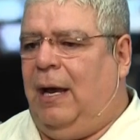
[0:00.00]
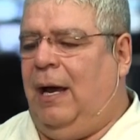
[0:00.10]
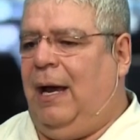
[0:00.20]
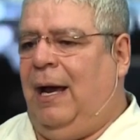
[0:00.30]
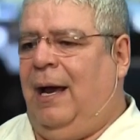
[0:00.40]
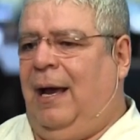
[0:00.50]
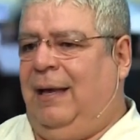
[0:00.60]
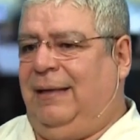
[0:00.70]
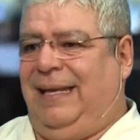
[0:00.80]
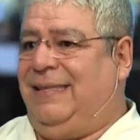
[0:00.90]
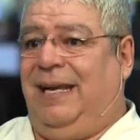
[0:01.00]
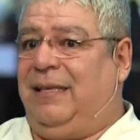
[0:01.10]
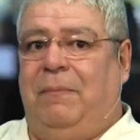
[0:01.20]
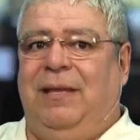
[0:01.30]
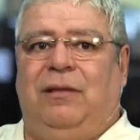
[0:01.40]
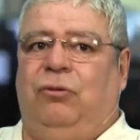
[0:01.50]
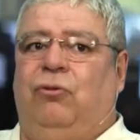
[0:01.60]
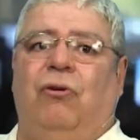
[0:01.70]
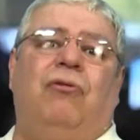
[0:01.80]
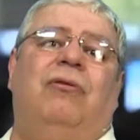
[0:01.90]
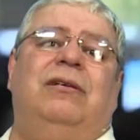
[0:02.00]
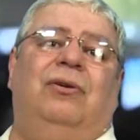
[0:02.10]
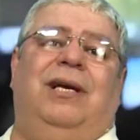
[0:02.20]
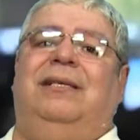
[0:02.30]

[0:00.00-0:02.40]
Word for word: a, exactamente todo eso